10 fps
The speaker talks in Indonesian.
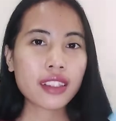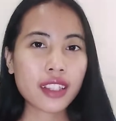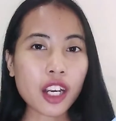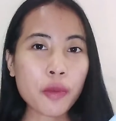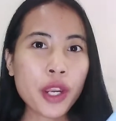
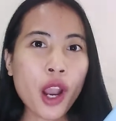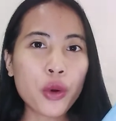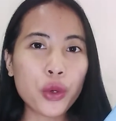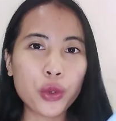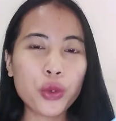Terlebih
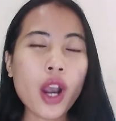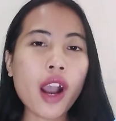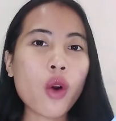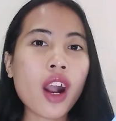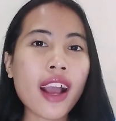dahulu,
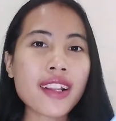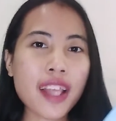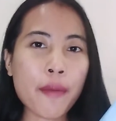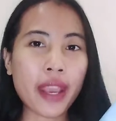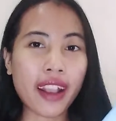aku akan
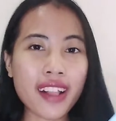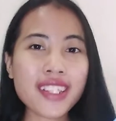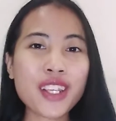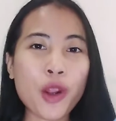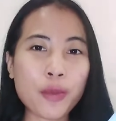sampaikan
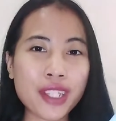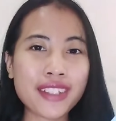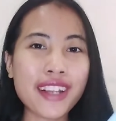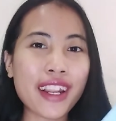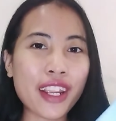
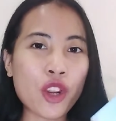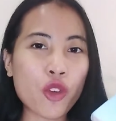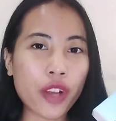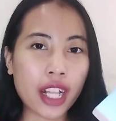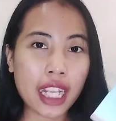sinopsis dari
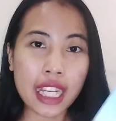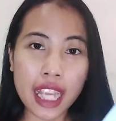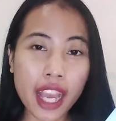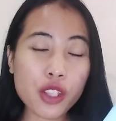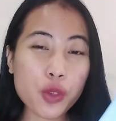novel
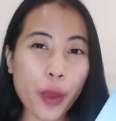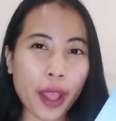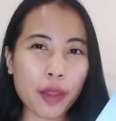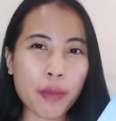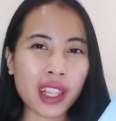ini ya,
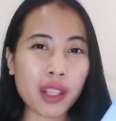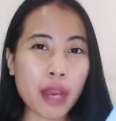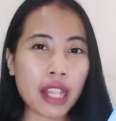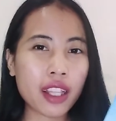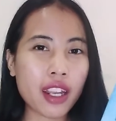supaya
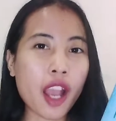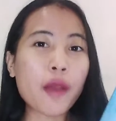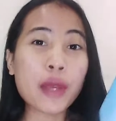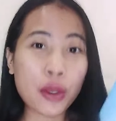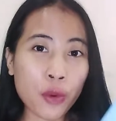teman-teman
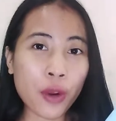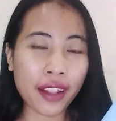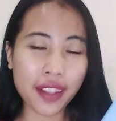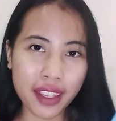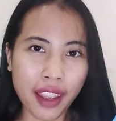tidak bingung
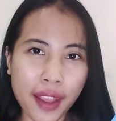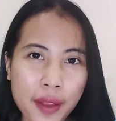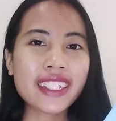nantinya.